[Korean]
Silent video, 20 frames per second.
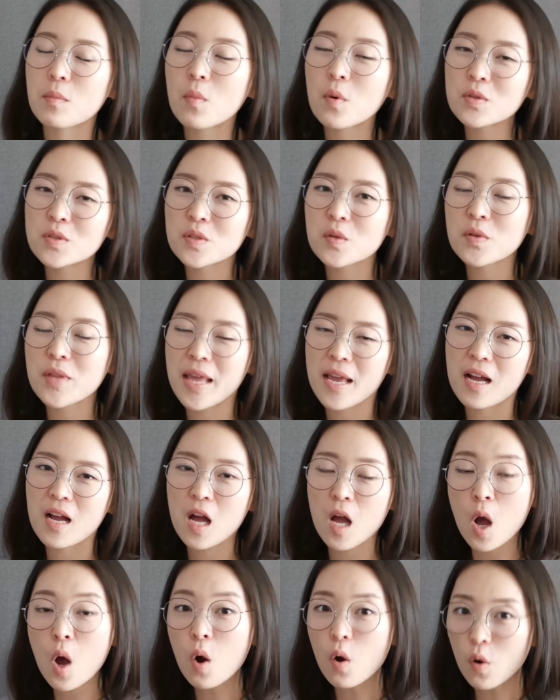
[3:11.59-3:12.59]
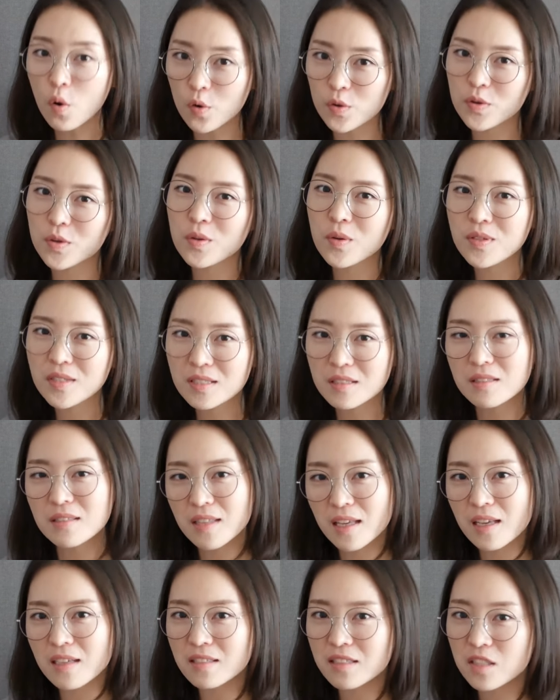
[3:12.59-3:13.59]
먼저 내가 어떤
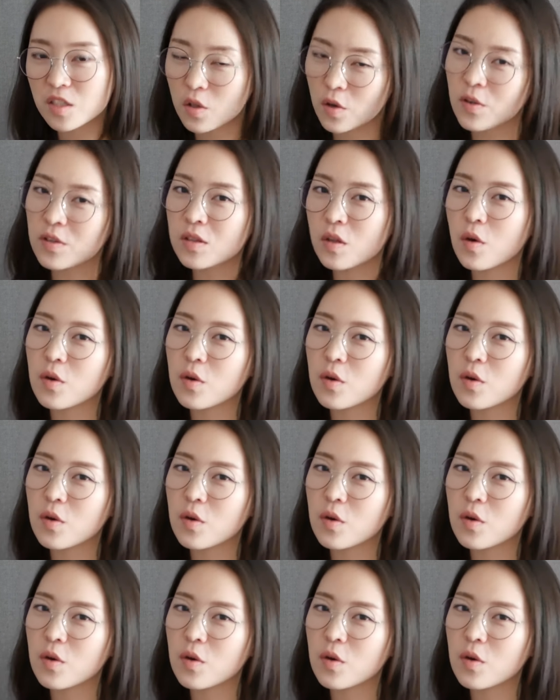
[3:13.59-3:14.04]
인생의 덫,